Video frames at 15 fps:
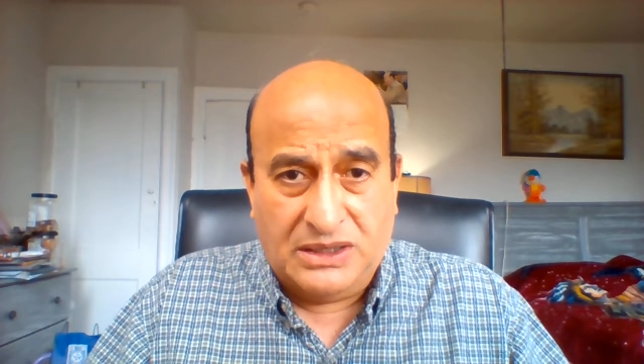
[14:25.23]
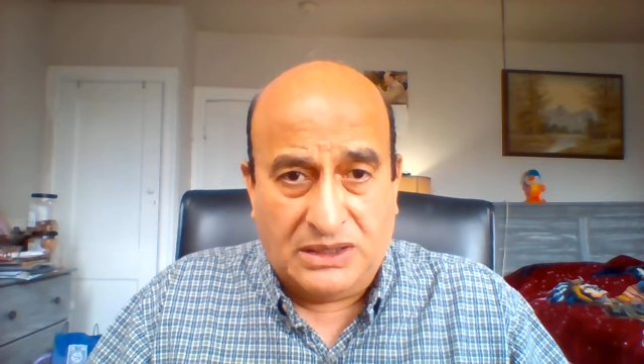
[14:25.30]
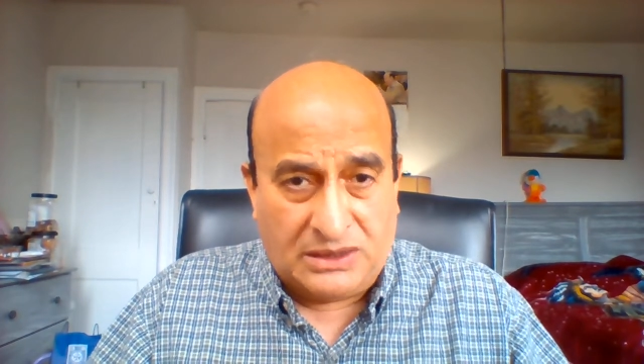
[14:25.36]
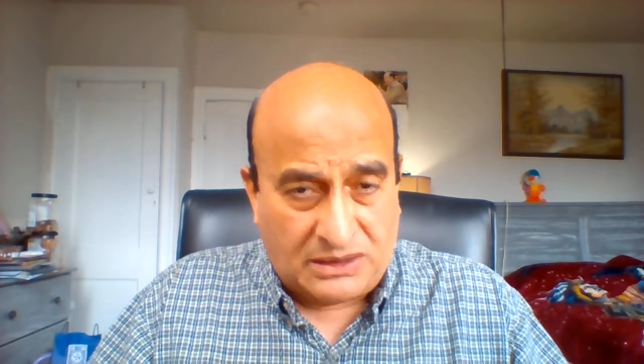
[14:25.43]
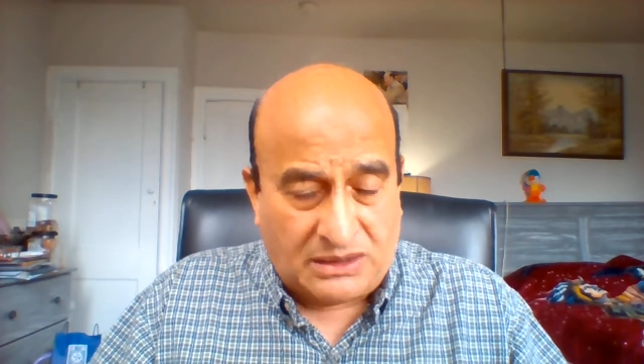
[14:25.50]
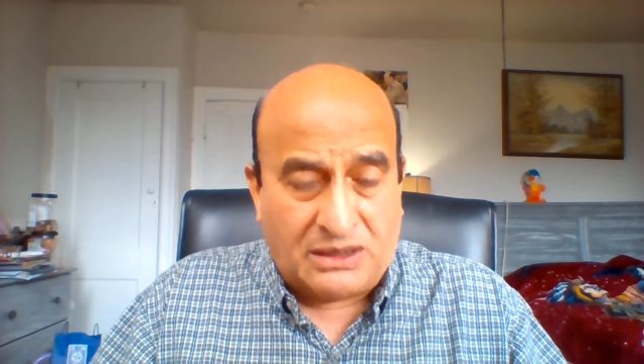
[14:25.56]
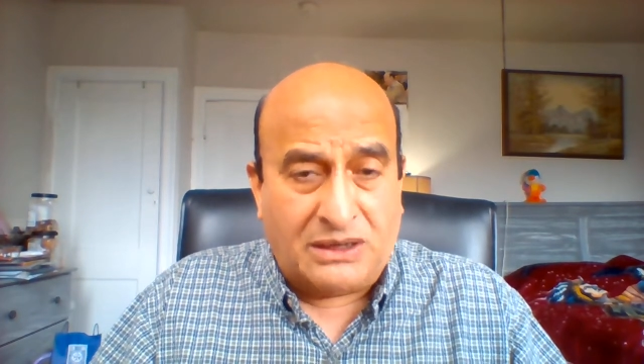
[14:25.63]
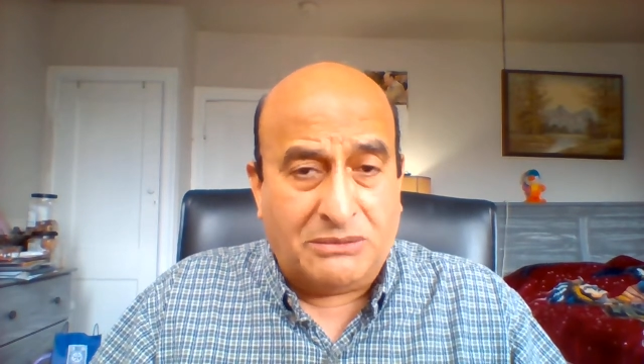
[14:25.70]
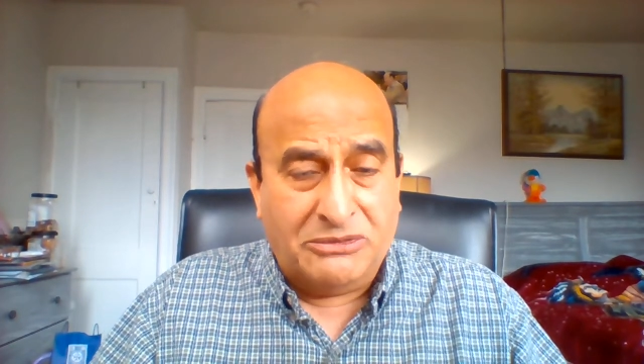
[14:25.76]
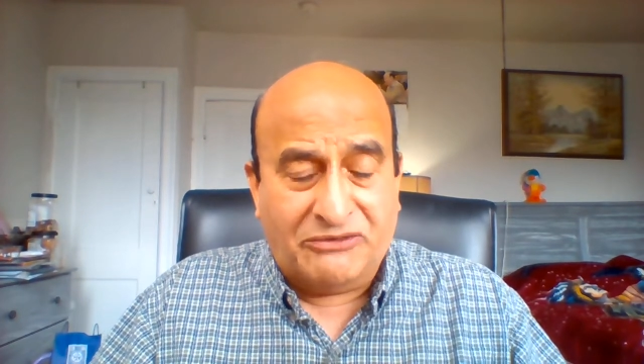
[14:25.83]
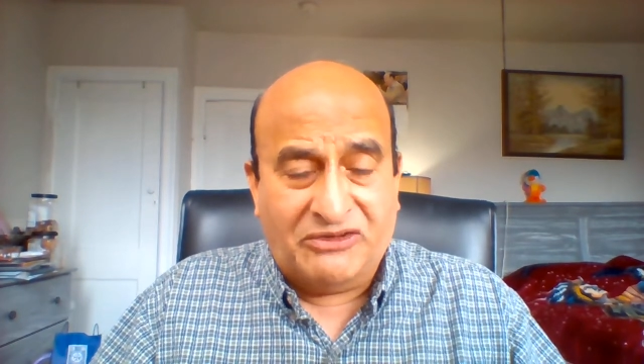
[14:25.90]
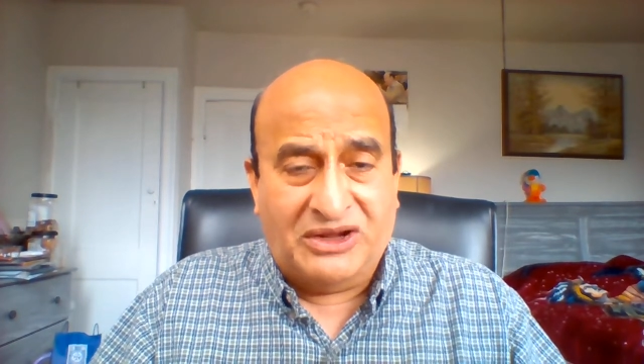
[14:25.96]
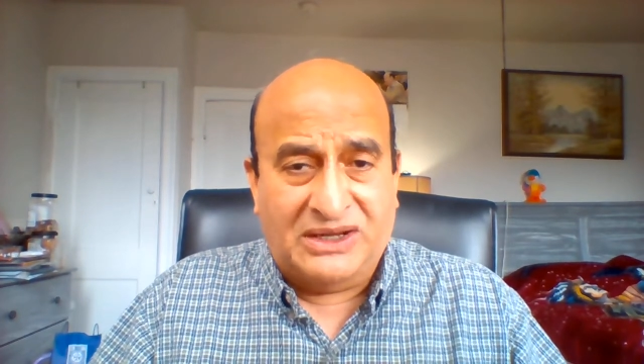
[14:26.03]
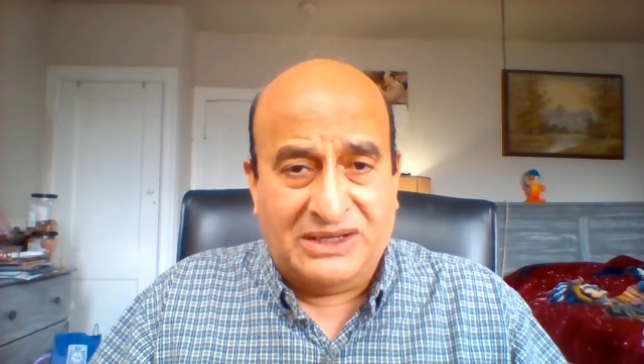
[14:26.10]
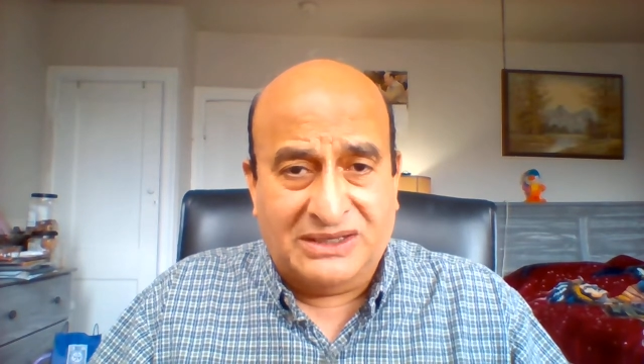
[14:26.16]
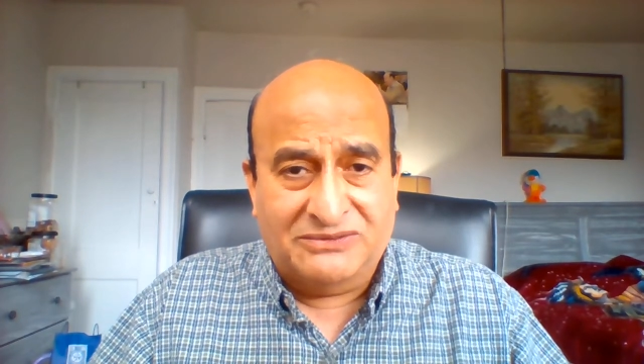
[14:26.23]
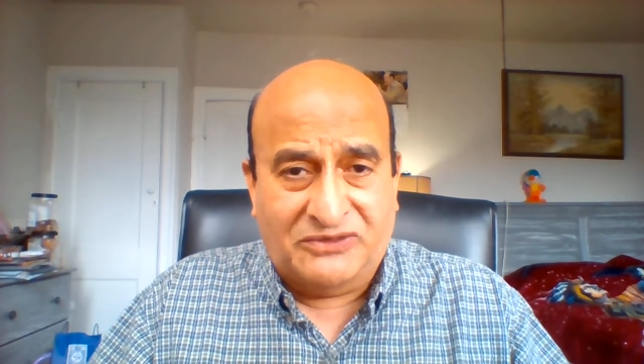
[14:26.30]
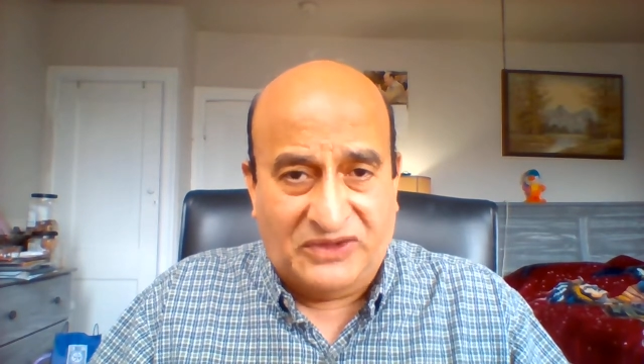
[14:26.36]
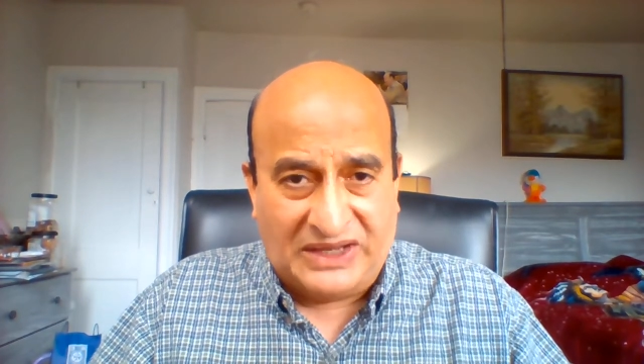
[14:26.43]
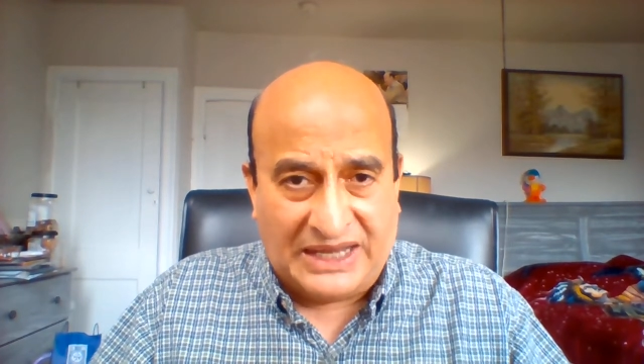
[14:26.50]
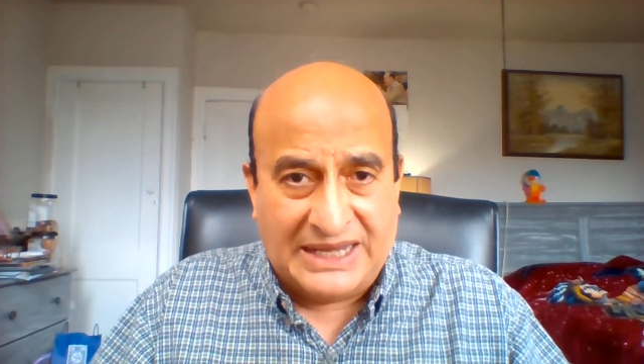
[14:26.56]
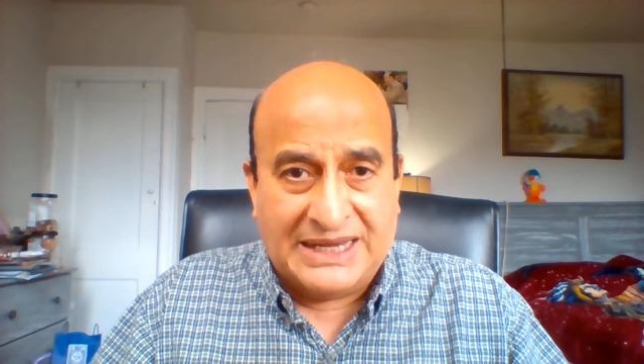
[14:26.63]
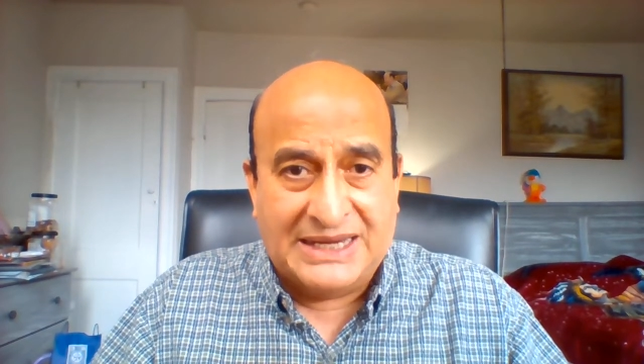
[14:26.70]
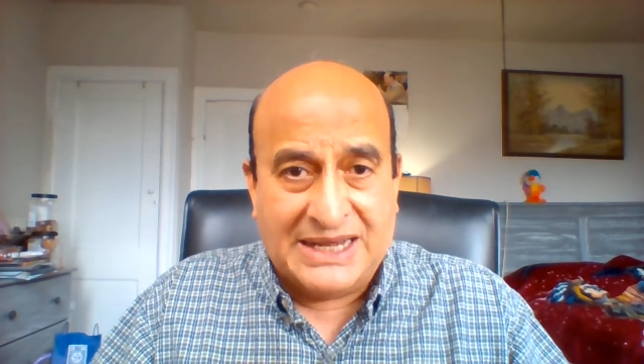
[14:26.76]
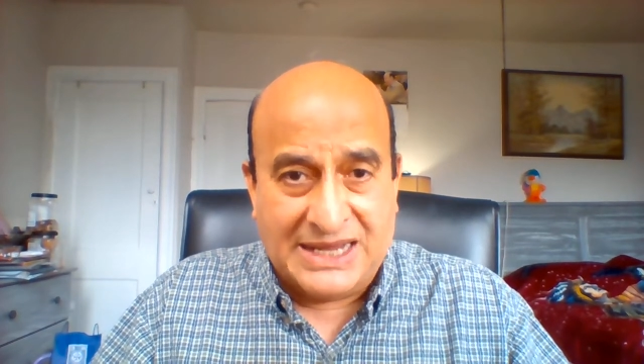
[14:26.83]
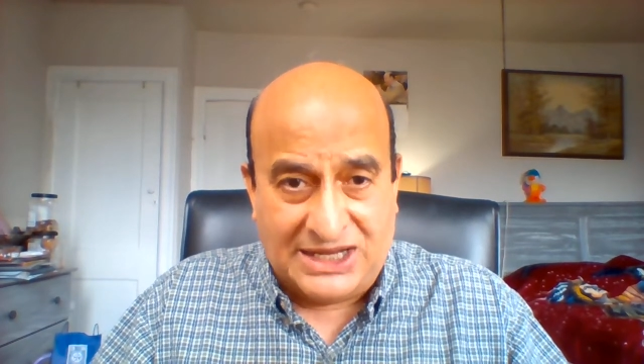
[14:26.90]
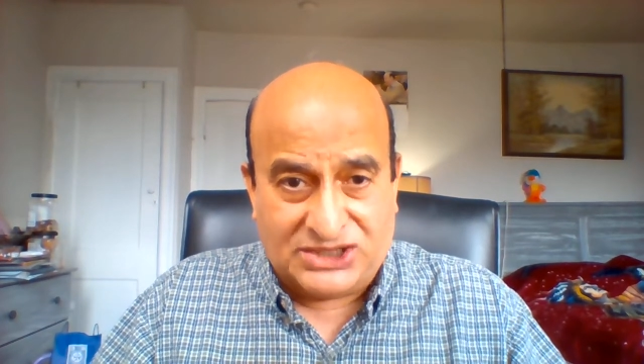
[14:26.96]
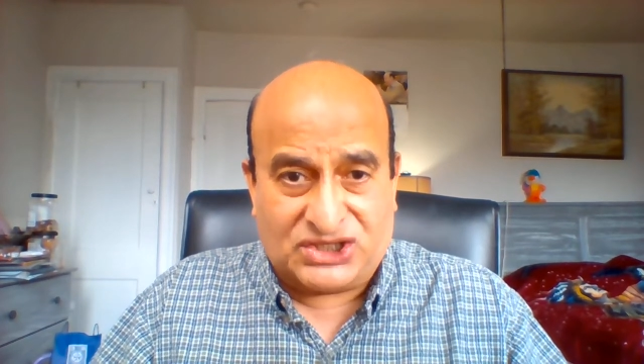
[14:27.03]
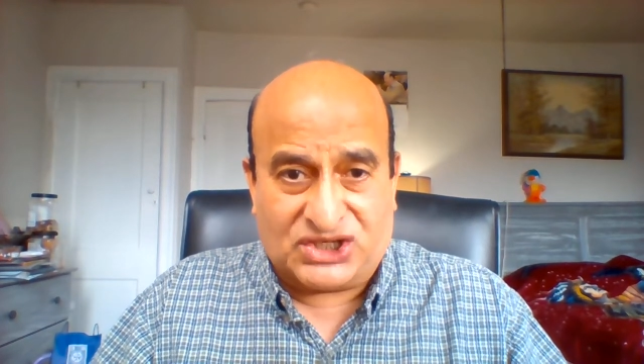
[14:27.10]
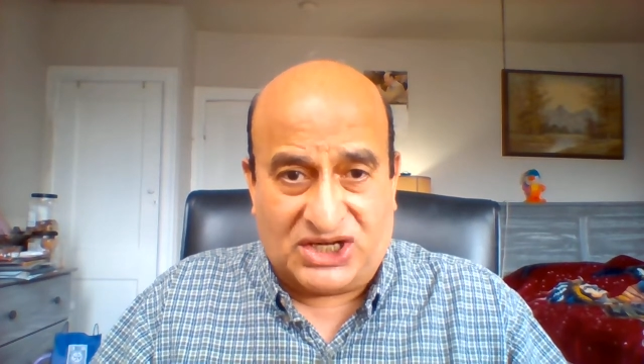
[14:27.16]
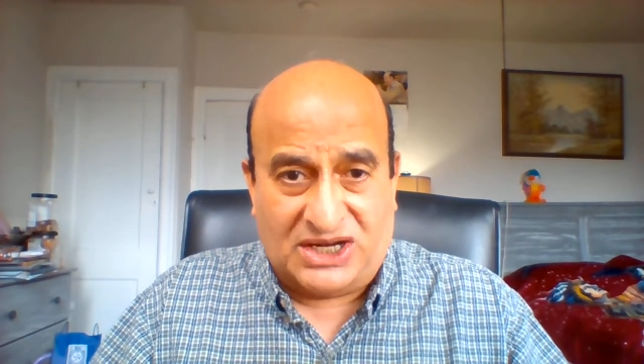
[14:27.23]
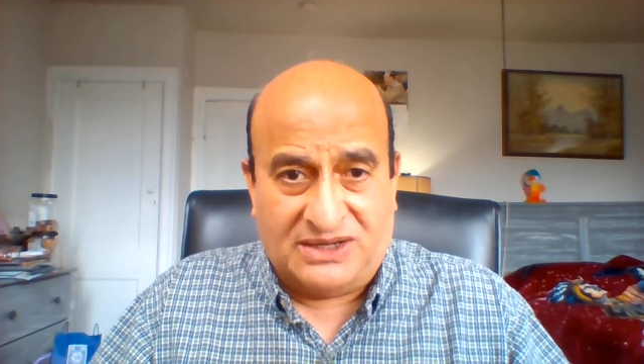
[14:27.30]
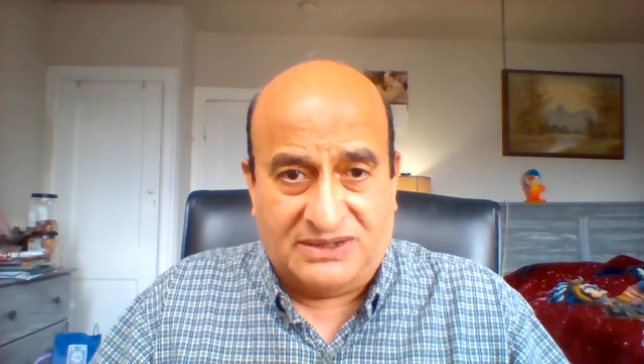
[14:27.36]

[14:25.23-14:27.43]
الغرب فعلا في حالة هشة